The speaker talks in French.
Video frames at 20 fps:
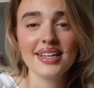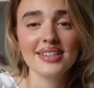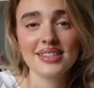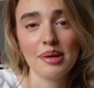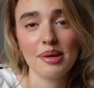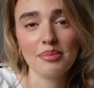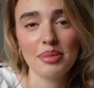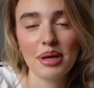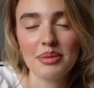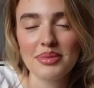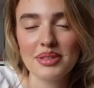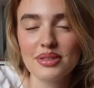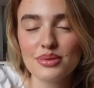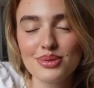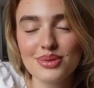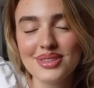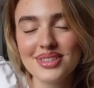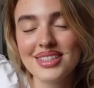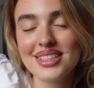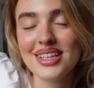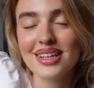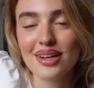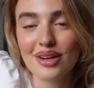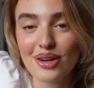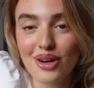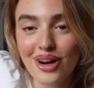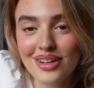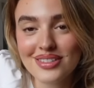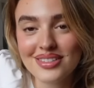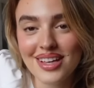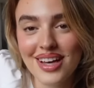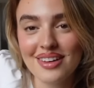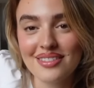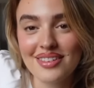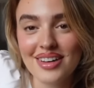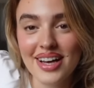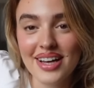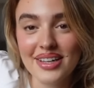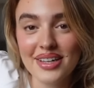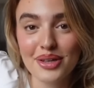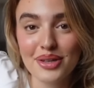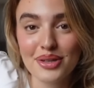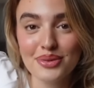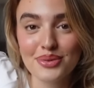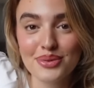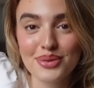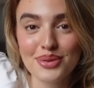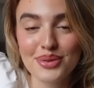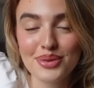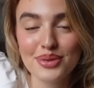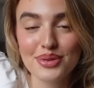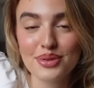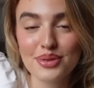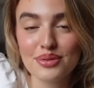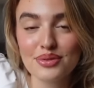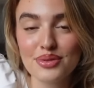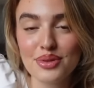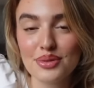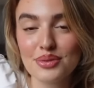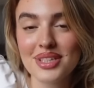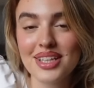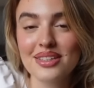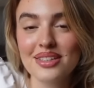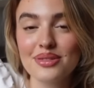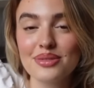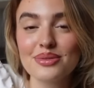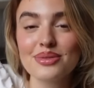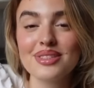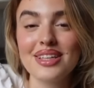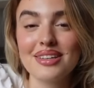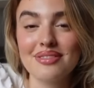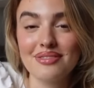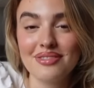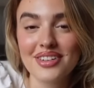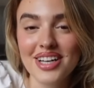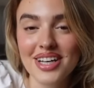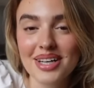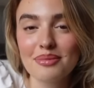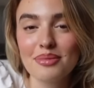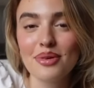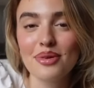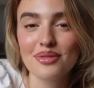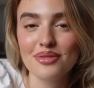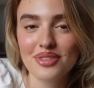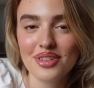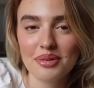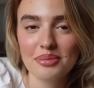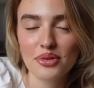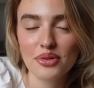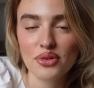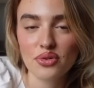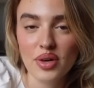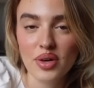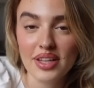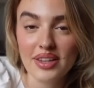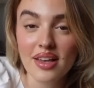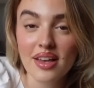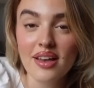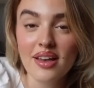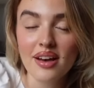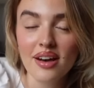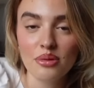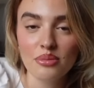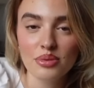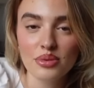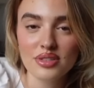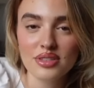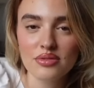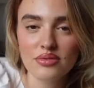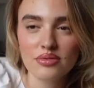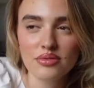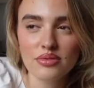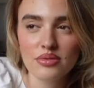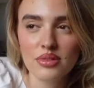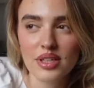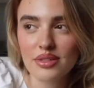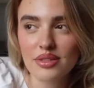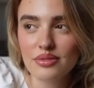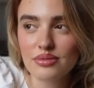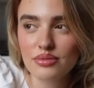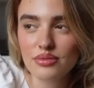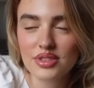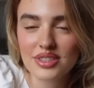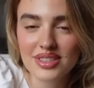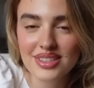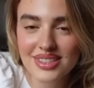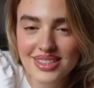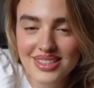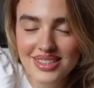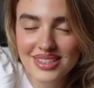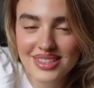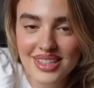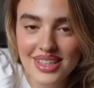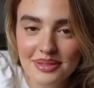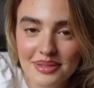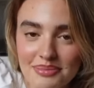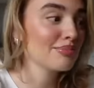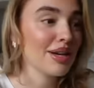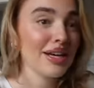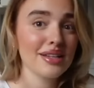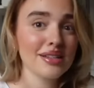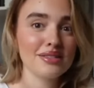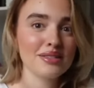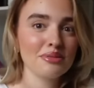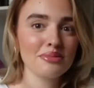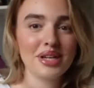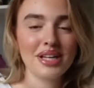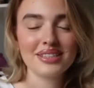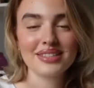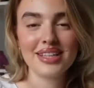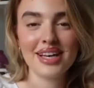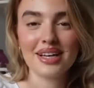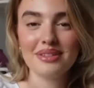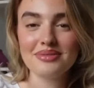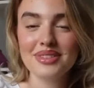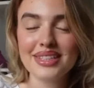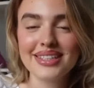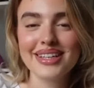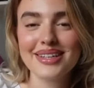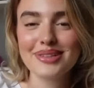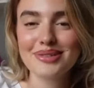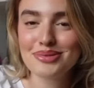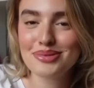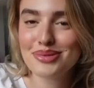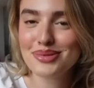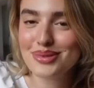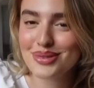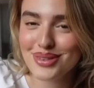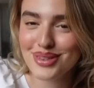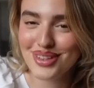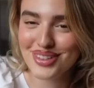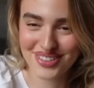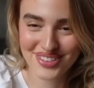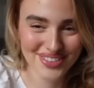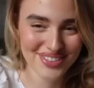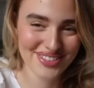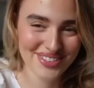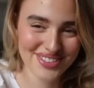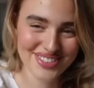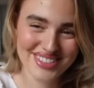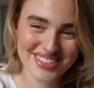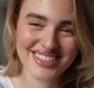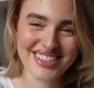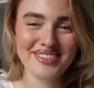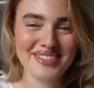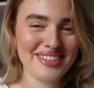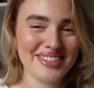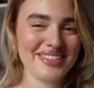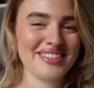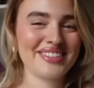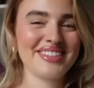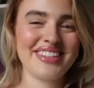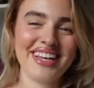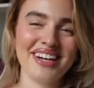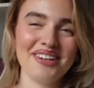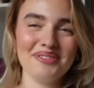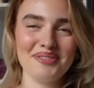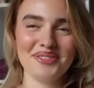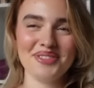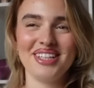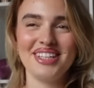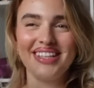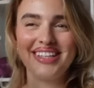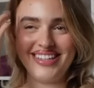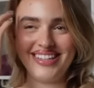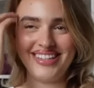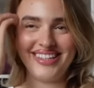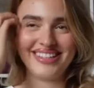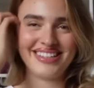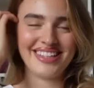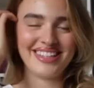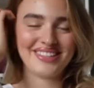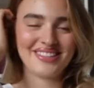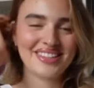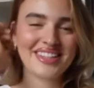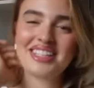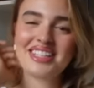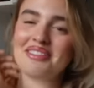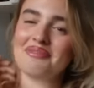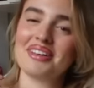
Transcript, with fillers: et ça permet de soutenir leur travail. Donc euh, je trouve que Weekend Do c'est vraiment vraiment chouette. En plus si vous voulez vous y initier par exemple la céramique, la couture, je redis ça parce que c'est un peu les, ateliers qui